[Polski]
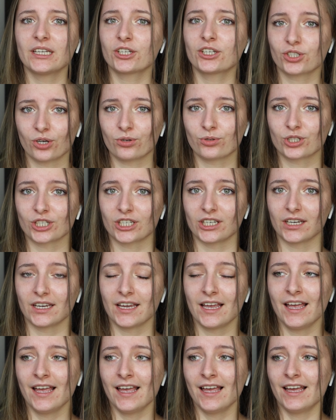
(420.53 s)
tej książki,
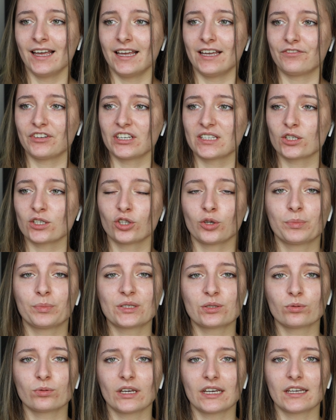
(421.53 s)
e, więc on
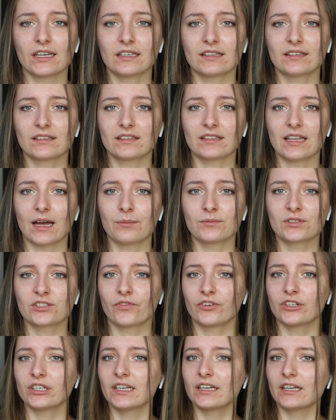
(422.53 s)
opisuje tam
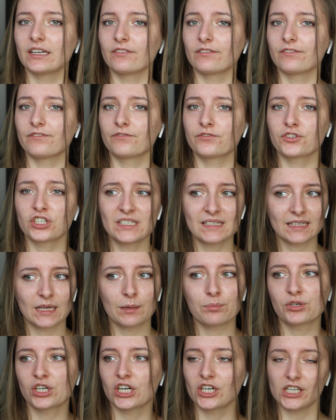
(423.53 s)
swoje
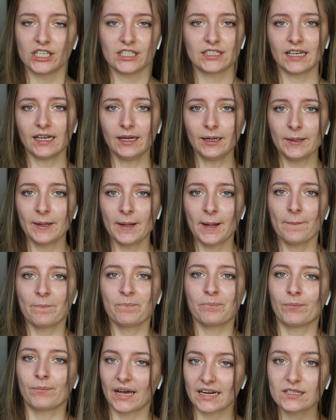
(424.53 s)
wszystkie przeżycia.
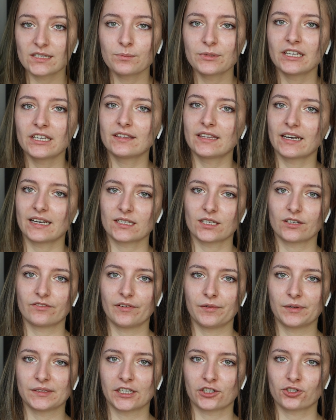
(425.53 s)
Bardzo mnie
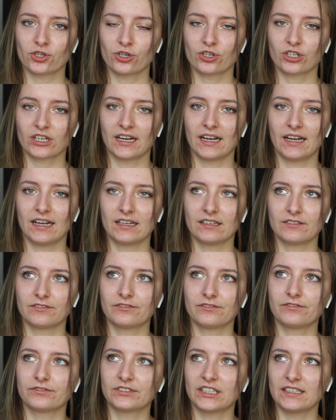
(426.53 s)
interesowała ta książka
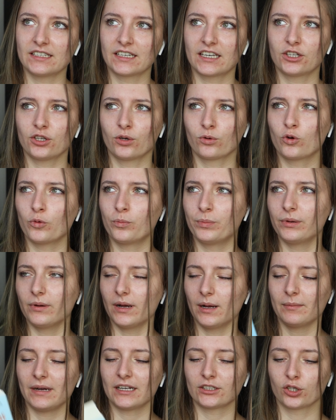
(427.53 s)
wtedy, kiedy ją
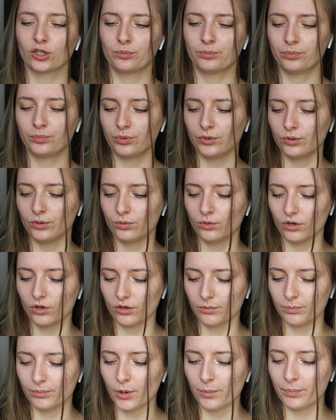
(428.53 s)
kupiłam, a to
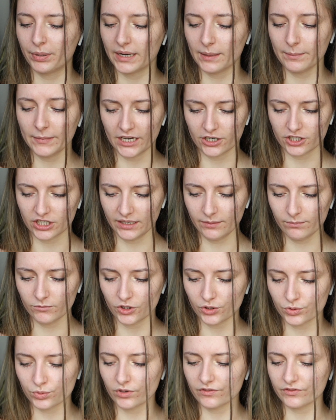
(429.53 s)
było po premierze,
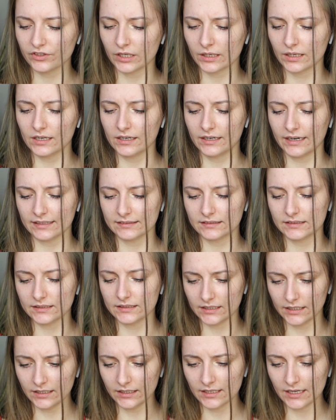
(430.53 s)
dosłownie kilka
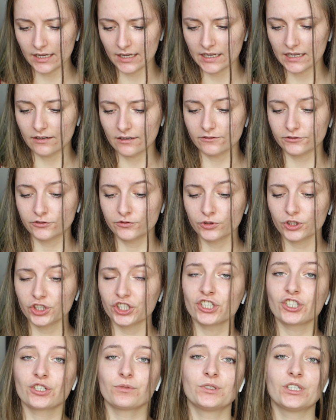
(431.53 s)
dni w
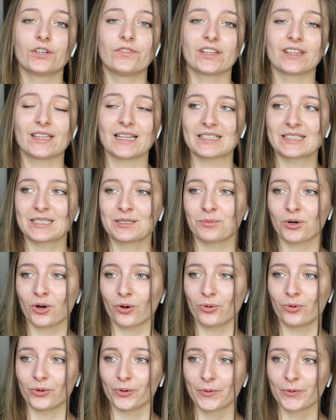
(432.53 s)
2019
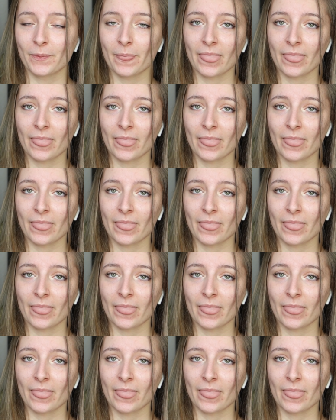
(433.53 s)
roku.